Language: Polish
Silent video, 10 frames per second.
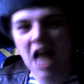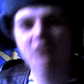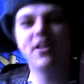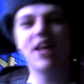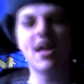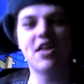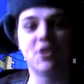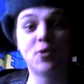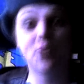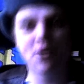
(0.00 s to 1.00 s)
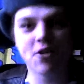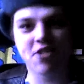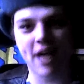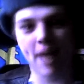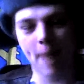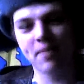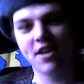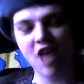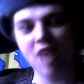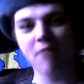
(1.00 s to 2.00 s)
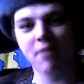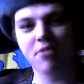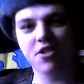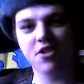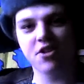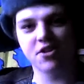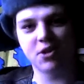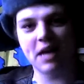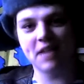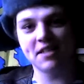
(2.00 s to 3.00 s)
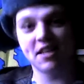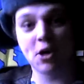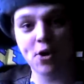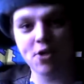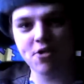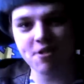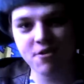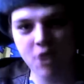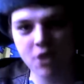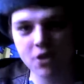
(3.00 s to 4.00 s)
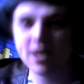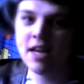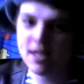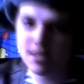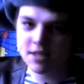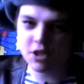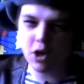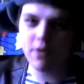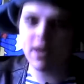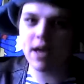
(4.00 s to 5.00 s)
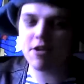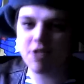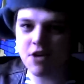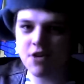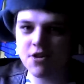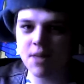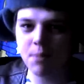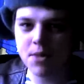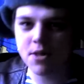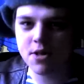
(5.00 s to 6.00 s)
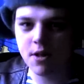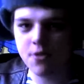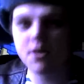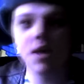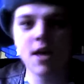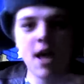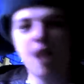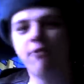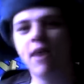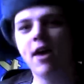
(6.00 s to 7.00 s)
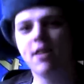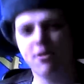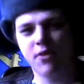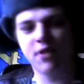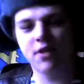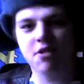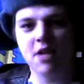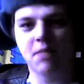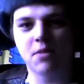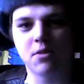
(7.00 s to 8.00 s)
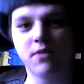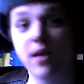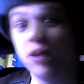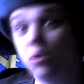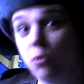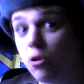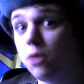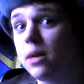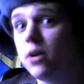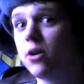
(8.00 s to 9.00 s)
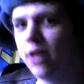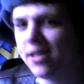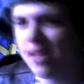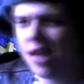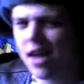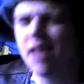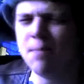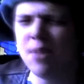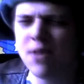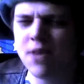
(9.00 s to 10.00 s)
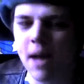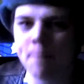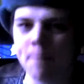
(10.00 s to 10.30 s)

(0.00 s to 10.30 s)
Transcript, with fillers: Witajcie, tu Rączka. Chciałem Wam życzyć z okazji tegorocznych świąt zdrowia, szczęścia, pomyślności, fajnej świątecznej atmosfery, dużo dobrego jedzenia i picia,